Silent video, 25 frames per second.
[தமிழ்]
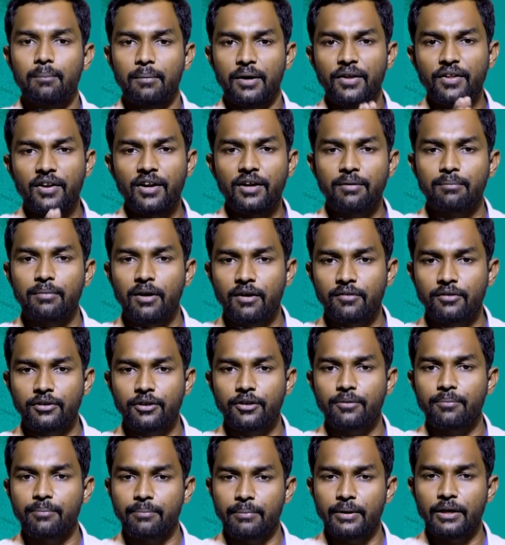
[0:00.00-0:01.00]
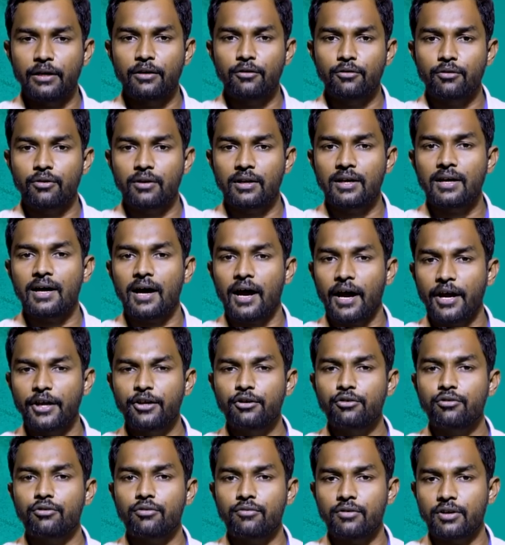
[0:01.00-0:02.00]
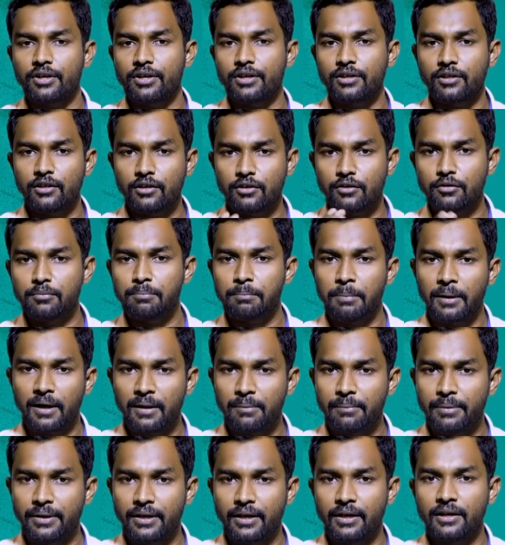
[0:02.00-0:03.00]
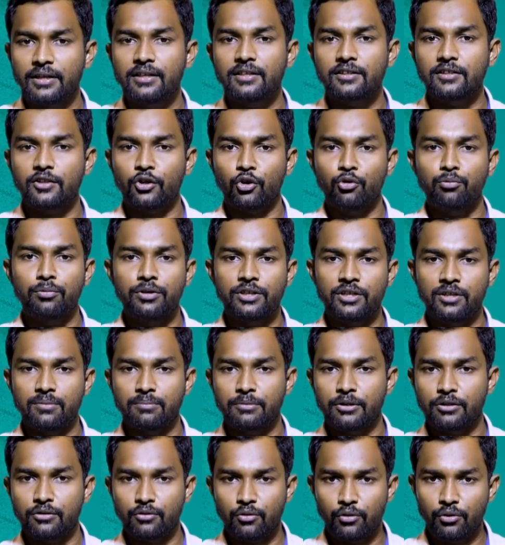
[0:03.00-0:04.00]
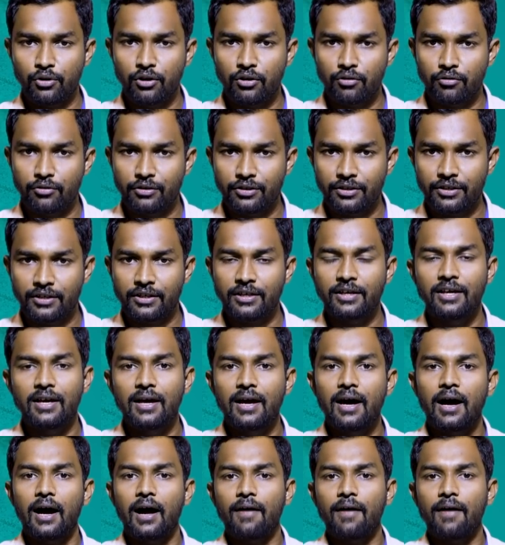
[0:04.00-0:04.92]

மதுரை மாவட்டம் மேலூரில் ஐநூறு வருடங்களுக்கும் பழமையான திரௌபதி அம்மன் கோயில் ஒன்று இருக்குது